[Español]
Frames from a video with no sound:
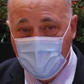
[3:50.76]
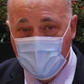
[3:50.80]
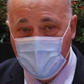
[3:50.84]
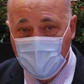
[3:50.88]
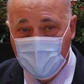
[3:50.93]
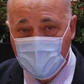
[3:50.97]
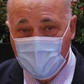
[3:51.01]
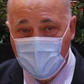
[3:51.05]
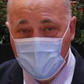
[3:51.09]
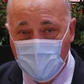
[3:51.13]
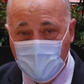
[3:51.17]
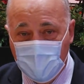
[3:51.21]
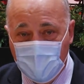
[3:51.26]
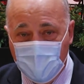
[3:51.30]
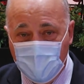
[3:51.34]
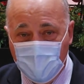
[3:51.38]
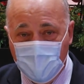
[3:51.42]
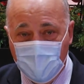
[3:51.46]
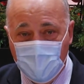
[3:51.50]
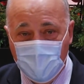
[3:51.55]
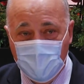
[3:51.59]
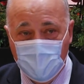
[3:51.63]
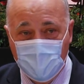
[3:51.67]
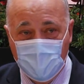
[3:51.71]
que se
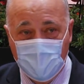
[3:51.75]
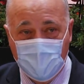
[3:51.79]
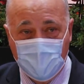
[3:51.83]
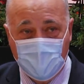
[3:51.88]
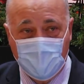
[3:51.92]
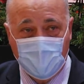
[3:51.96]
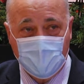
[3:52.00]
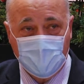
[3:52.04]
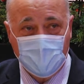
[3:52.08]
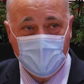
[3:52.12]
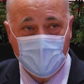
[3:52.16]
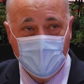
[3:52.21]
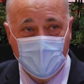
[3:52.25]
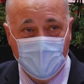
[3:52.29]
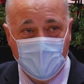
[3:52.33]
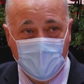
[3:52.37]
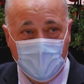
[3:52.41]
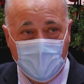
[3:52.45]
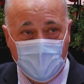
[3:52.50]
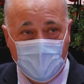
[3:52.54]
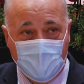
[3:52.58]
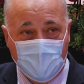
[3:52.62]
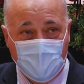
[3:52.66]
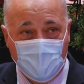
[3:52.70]
hubiese podido llegar
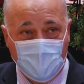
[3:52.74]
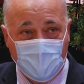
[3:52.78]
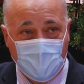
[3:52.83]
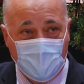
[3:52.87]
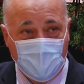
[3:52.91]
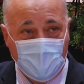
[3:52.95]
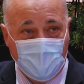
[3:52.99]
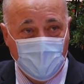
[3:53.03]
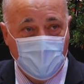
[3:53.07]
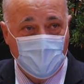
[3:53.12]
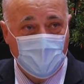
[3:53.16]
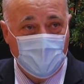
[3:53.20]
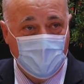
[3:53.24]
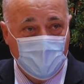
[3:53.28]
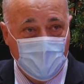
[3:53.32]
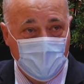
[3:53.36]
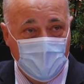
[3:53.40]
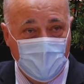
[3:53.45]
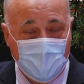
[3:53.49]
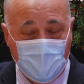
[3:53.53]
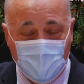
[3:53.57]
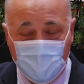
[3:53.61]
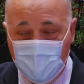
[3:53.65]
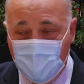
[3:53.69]
a lo que habíamos
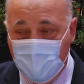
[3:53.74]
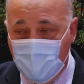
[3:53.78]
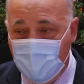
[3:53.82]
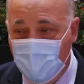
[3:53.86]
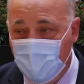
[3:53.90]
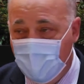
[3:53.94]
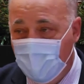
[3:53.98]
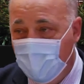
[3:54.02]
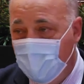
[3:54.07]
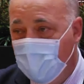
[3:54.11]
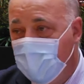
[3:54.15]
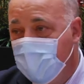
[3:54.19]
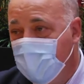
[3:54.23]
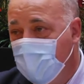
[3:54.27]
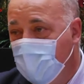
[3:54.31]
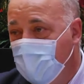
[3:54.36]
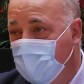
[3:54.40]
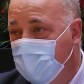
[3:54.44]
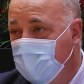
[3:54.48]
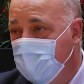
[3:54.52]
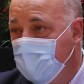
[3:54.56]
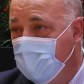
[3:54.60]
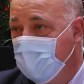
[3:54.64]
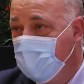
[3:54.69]
demandado desde
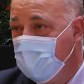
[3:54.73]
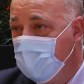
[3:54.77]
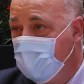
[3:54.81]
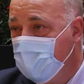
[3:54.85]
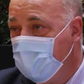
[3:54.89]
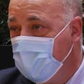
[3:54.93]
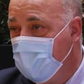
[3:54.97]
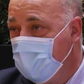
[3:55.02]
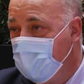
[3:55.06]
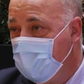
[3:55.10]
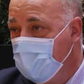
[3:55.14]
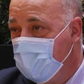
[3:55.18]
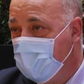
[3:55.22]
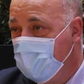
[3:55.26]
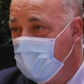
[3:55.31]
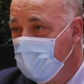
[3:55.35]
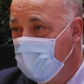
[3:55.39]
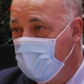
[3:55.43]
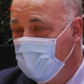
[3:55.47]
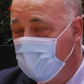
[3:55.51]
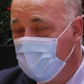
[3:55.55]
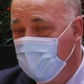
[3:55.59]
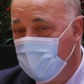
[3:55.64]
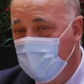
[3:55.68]
un principio,
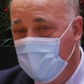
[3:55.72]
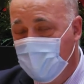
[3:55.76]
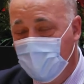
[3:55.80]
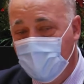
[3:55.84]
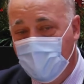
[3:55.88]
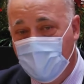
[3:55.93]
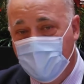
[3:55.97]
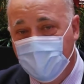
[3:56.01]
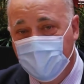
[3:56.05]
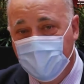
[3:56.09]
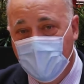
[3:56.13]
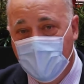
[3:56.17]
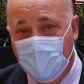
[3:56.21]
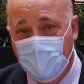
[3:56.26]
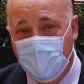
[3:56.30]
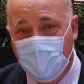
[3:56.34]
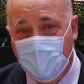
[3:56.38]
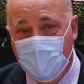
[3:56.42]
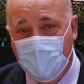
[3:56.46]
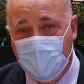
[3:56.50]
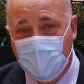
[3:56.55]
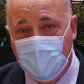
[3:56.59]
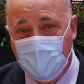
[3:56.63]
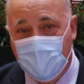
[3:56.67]
esa subida
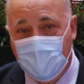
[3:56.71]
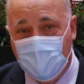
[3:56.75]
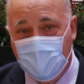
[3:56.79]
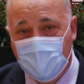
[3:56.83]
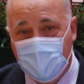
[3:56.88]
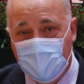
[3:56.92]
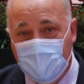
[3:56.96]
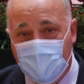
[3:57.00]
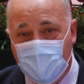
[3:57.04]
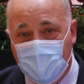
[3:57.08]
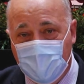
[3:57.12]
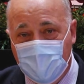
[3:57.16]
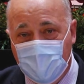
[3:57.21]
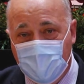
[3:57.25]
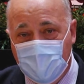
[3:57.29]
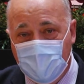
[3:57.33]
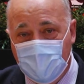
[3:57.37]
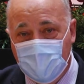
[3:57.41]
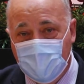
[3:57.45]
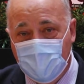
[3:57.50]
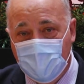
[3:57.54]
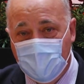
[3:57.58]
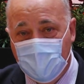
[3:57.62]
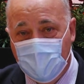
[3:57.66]
hasta los
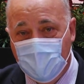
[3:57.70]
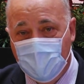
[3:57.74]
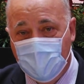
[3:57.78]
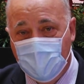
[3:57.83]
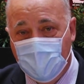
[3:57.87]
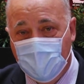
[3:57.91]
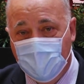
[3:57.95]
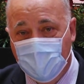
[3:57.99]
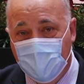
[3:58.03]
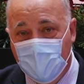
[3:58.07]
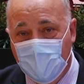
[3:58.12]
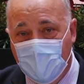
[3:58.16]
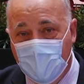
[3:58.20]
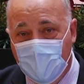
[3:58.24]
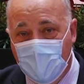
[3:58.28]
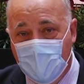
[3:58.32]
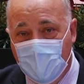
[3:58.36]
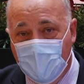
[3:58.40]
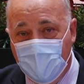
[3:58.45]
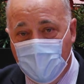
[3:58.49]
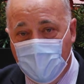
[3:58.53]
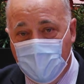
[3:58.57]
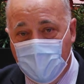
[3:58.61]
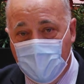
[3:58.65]
16 euros,
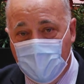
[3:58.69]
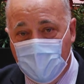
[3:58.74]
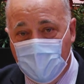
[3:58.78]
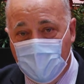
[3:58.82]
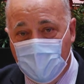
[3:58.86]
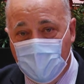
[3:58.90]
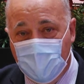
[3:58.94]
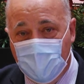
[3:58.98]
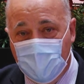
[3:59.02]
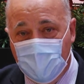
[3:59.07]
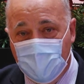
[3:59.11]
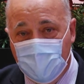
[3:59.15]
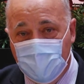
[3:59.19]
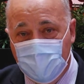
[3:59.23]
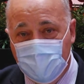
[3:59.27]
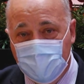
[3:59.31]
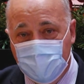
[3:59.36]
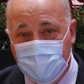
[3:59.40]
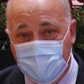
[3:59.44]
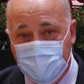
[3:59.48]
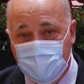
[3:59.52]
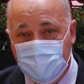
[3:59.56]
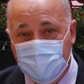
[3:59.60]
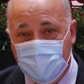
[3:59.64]
pero
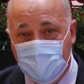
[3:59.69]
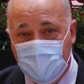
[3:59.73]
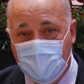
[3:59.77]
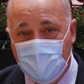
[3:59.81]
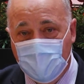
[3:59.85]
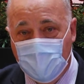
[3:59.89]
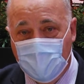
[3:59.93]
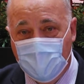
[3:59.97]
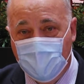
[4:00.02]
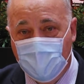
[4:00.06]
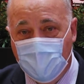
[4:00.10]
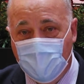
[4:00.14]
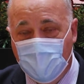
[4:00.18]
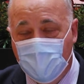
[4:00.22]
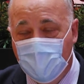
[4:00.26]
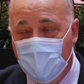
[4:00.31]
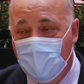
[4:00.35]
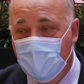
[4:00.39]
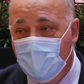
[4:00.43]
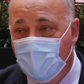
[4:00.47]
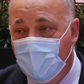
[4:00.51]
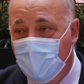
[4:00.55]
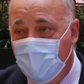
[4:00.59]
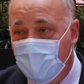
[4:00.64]

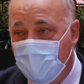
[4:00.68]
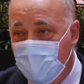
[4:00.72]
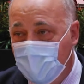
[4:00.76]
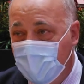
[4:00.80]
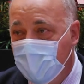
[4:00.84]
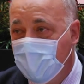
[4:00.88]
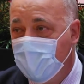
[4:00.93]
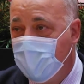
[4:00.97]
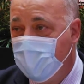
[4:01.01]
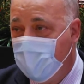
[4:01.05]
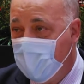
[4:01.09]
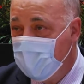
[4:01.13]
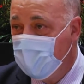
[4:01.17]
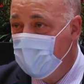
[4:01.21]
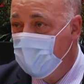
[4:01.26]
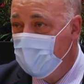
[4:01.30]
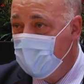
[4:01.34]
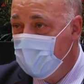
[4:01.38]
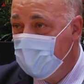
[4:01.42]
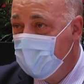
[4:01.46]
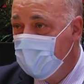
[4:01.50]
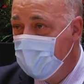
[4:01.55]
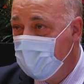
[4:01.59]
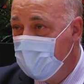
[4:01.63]
seguiremos
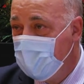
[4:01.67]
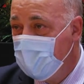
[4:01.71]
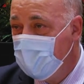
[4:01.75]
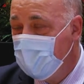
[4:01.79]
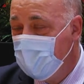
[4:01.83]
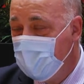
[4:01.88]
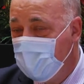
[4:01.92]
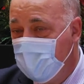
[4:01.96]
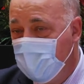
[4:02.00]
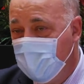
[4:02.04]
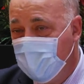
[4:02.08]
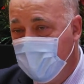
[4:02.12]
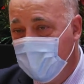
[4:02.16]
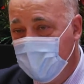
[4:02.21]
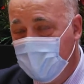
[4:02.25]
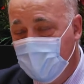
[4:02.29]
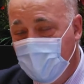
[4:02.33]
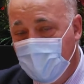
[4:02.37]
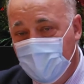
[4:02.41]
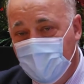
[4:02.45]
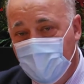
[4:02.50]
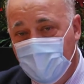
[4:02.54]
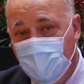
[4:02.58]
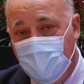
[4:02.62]
reclamándolo y seguiremos
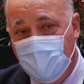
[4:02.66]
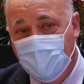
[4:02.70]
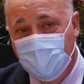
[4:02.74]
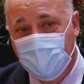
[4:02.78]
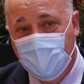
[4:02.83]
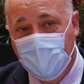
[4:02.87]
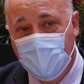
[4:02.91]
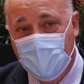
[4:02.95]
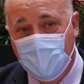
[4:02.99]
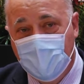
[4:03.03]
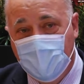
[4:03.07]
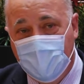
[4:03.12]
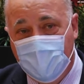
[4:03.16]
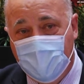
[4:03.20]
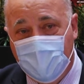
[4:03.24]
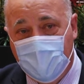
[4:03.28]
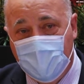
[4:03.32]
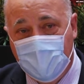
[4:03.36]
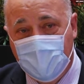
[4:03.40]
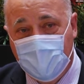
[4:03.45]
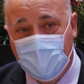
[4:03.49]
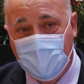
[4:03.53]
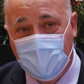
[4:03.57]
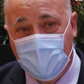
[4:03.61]
demandándolo
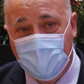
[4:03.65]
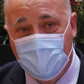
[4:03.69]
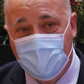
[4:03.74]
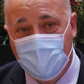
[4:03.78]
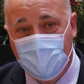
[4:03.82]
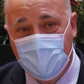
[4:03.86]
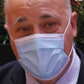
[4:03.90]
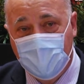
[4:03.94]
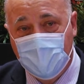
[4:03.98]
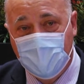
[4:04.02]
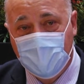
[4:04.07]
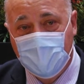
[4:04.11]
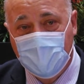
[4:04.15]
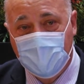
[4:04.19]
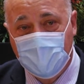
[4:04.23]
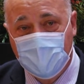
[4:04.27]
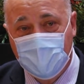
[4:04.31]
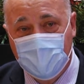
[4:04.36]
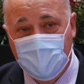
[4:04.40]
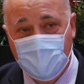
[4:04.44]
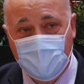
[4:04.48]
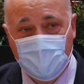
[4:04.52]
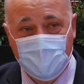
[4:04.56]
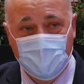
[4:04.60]
para poder
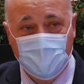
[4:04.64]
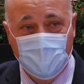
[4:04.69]
alcanzar